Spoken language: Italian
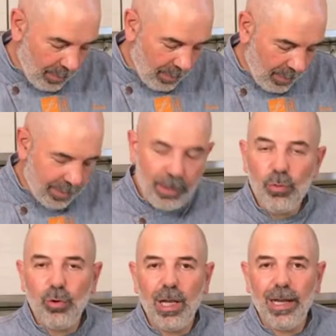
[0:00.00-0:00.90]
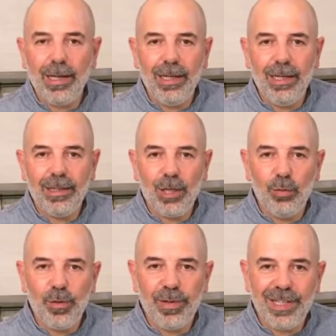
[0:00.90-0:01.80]
Se uno non ha il
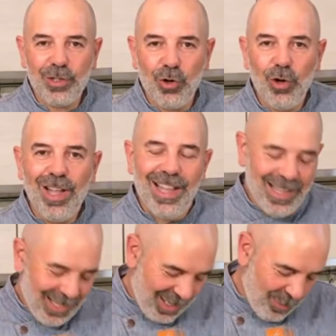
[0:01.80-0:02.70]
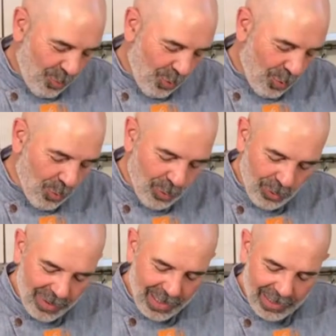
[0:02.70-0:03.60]
tartufo fresco, si può comunque
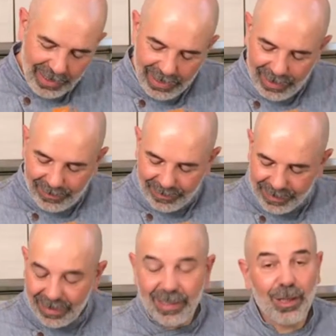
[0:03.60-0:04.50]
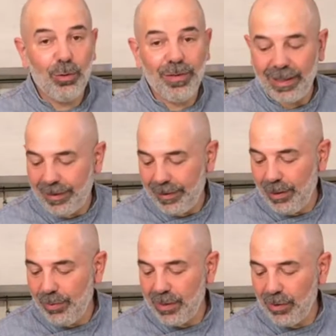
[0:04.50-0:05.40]
usare della salsa tartufata.
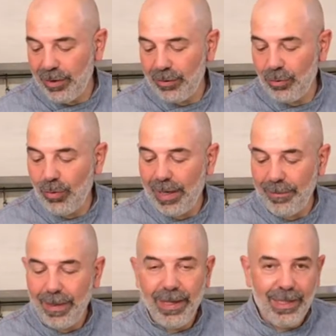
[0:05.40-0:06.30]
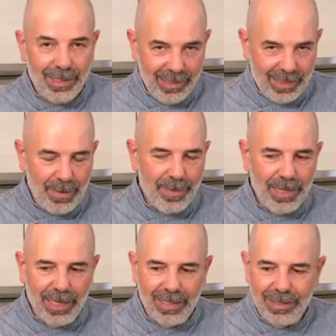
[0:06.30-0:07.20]
In questo caso qua, sempre
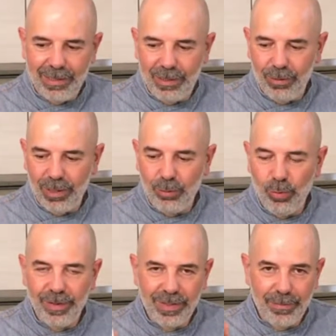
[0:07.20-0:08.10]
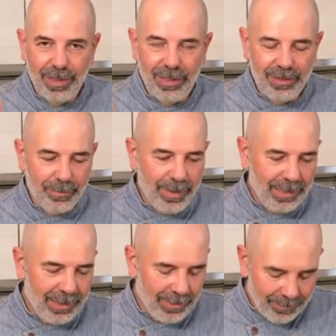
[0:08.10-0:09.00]
della Casentino Tartufi, sempre di
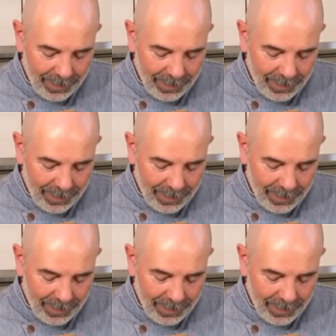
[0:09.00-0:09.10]
Elisabetta.